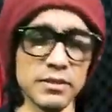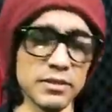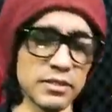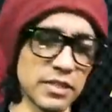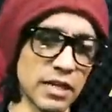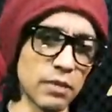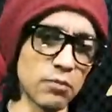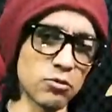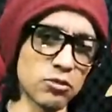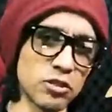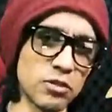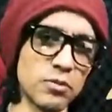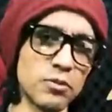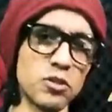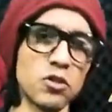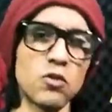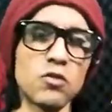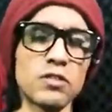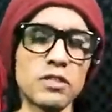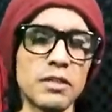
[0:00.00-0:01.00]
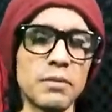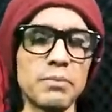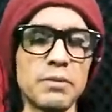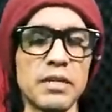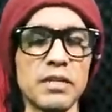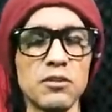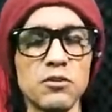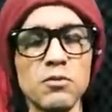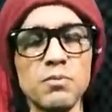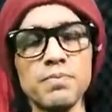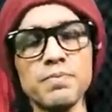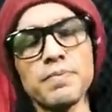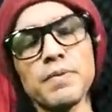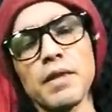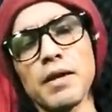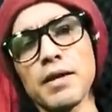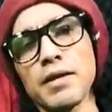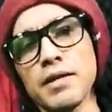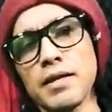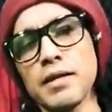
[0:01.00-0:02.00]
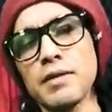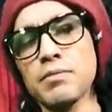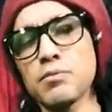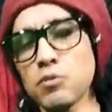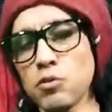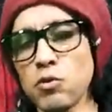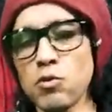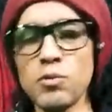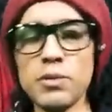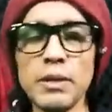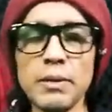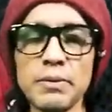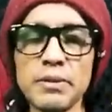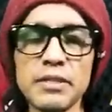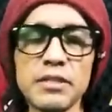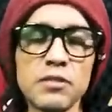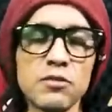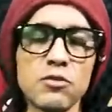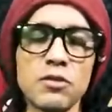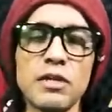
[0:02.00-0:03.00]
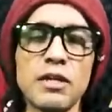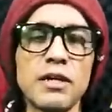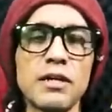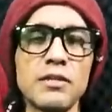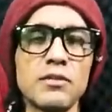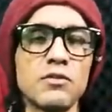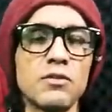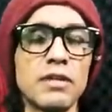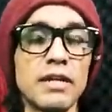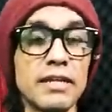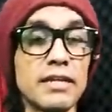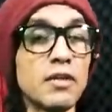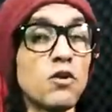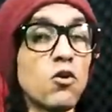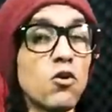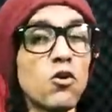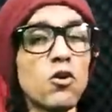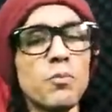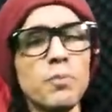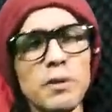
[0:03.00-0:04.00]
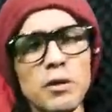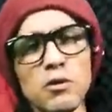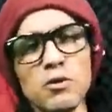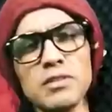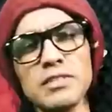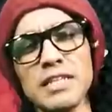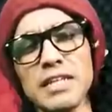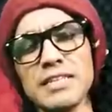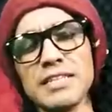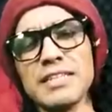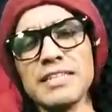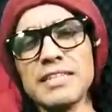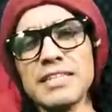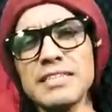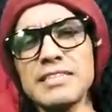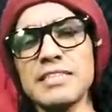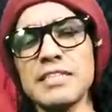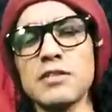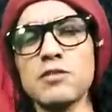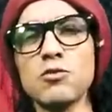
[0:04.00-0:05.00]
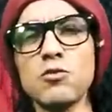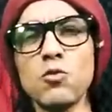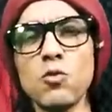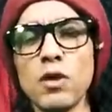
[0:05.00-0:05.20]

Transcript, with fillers: Salvo Steve Young también, ¿no? Que obviamente no era, no era de color, pero es la tendencia, ¿no?